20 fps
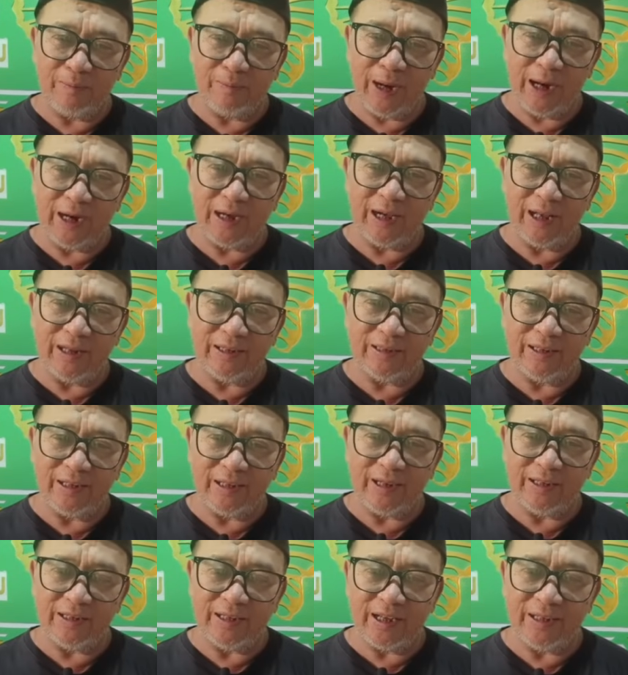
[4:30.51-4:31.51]

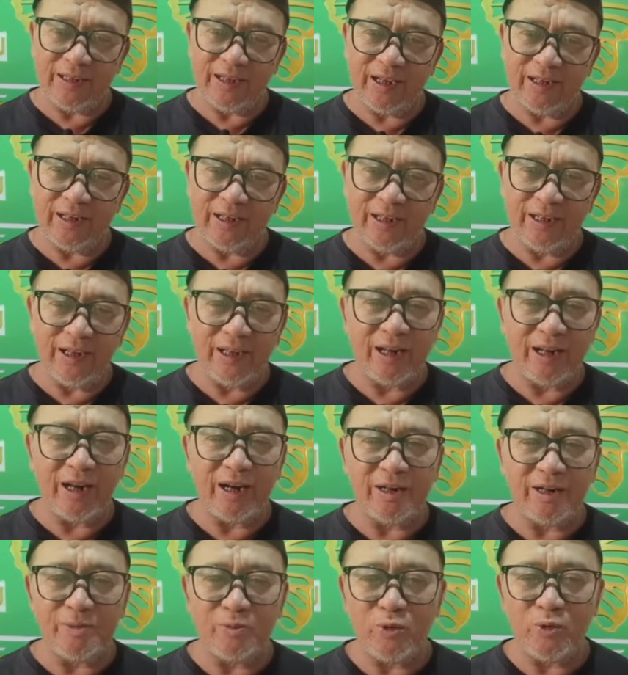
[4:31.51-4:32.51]
bakalnya kejadian ini
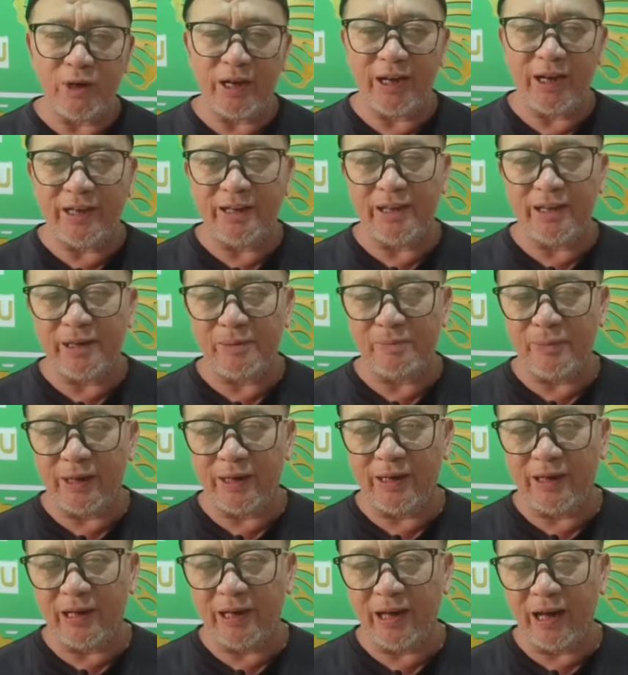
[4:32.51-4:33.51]
adalah dimulai
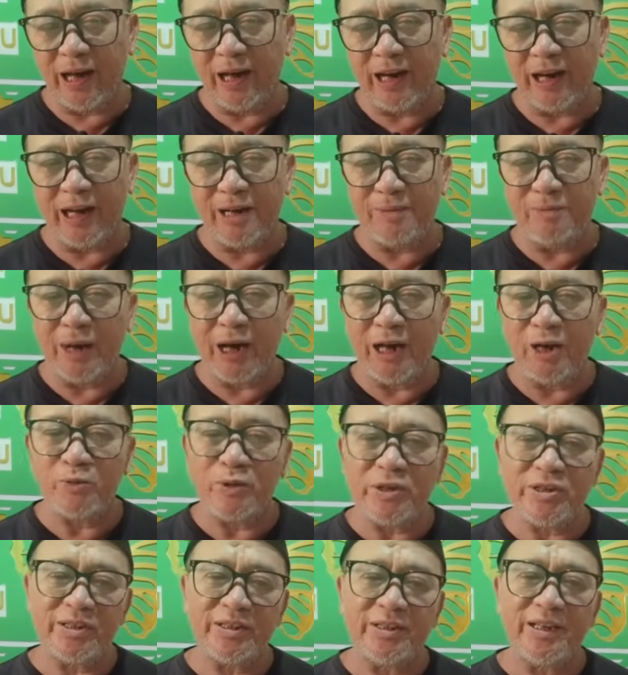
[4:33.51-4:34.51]
daripada ahlak
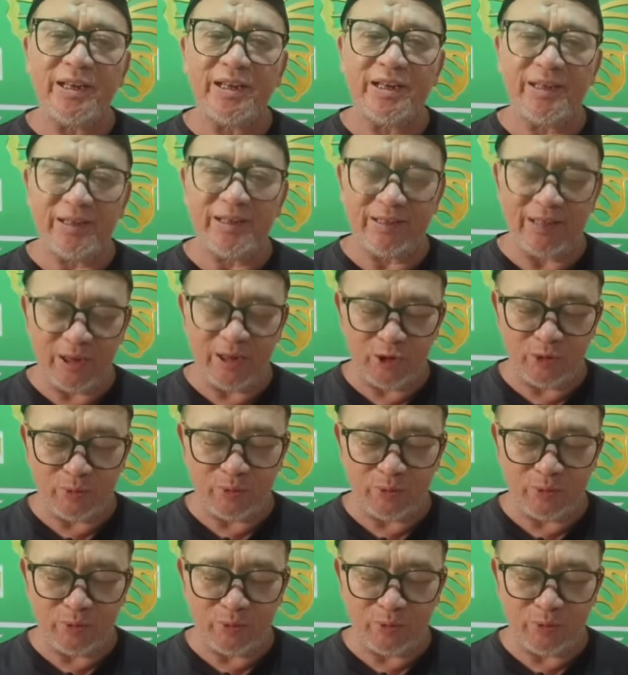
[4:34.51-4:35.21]
Ba'alwi sendiri dari